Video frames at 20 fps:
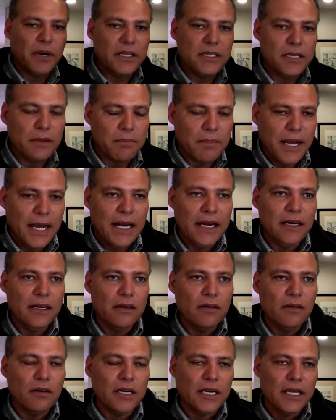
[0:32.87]

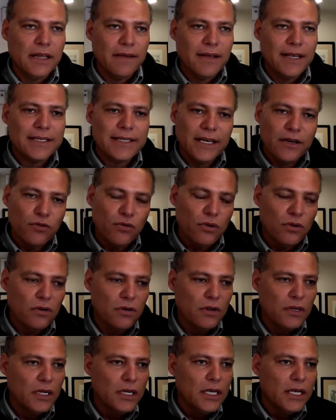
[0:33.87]
principal, lo que debe hacer
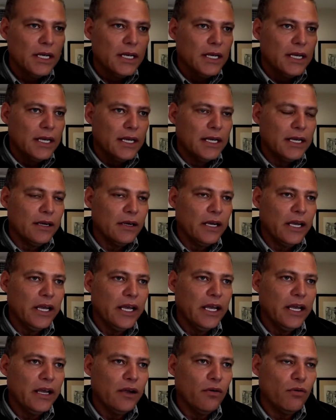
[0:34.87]
uno,
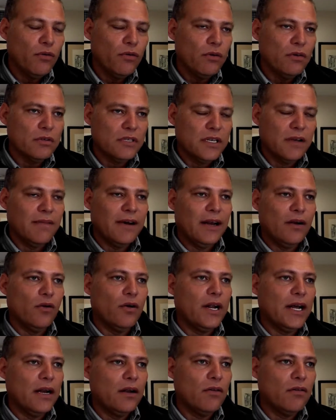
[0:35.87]
eh, uno se
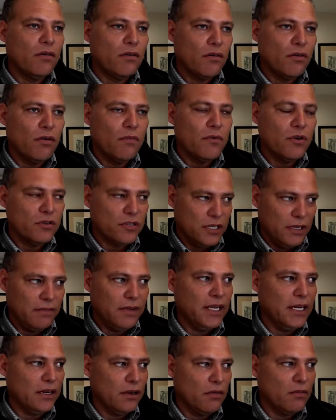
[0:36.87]
valora ¿no? como
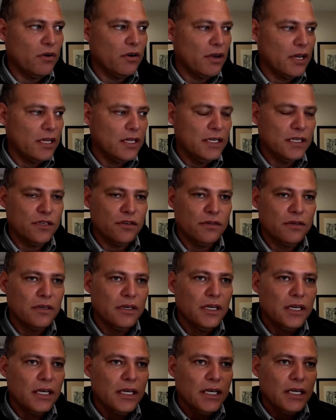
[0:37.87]
civil, como lo has dicho,
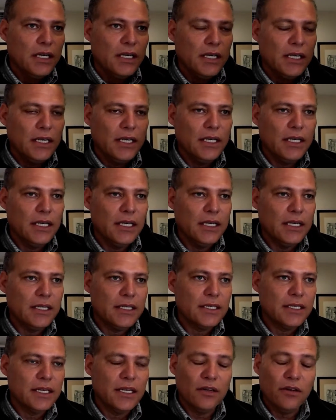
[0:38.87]
y
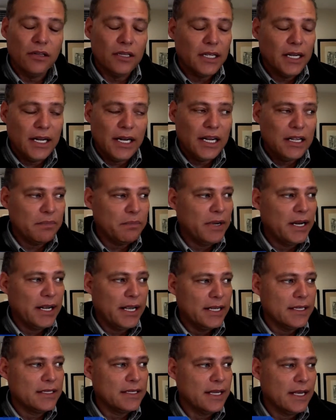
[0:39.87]
si no tiene la
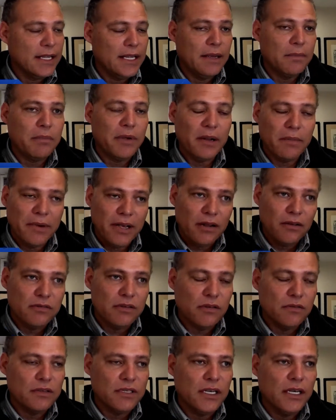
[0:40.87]
experiencia de
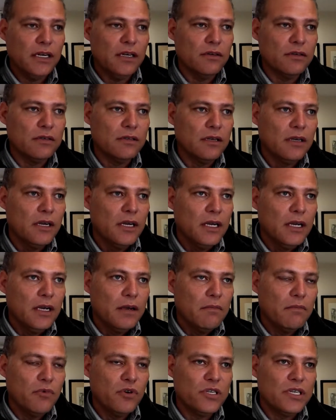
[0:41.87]
primeros auxilios,
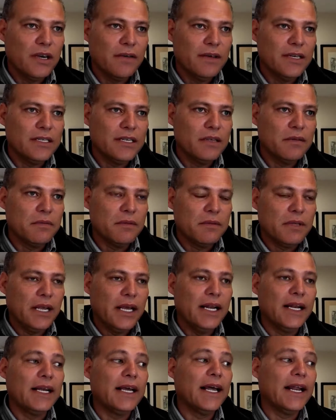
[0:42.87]
muchas veces
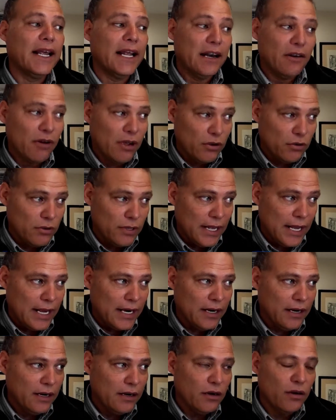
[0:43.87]
el quererlo
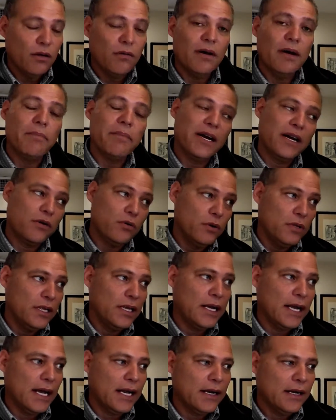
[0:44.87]
ayudar lo va a
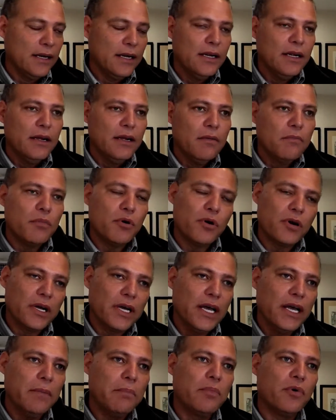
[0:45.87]
perjudicar. ¿Por
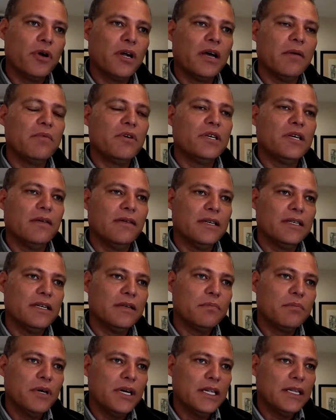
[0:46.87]
qué? Porque muchas
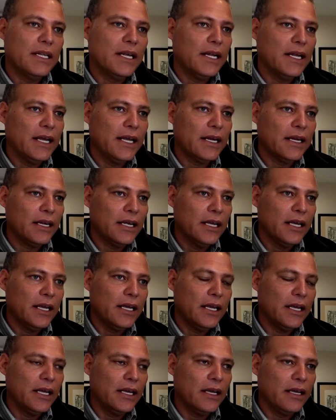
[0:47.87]
veces puede tener
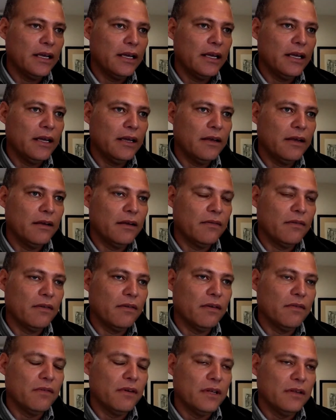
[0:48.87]
eh, eh,
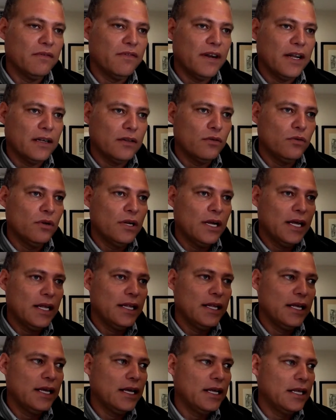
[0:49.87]

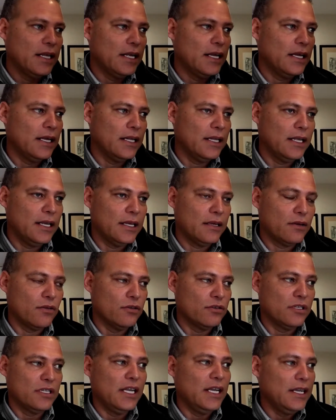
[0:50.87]
fracturas de
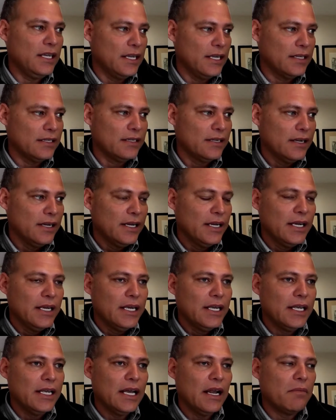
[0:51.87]
costillas
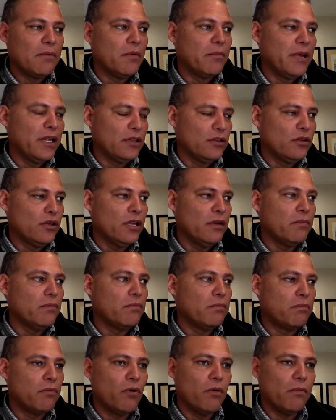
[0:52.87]
y al momento de
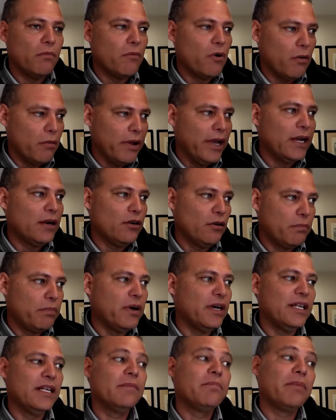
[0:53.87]
moverlo
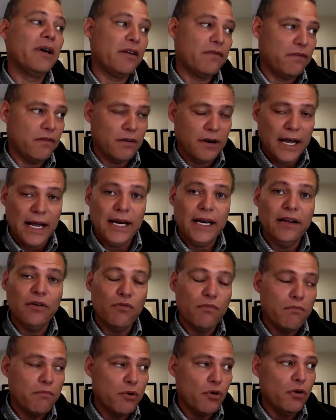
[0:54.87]
puedes perforarle
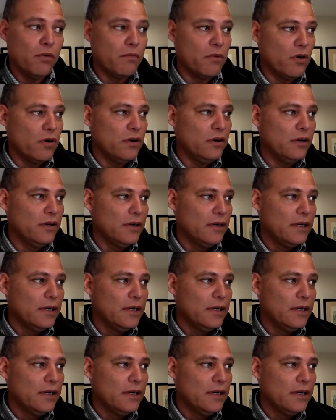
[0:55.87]
un pulmón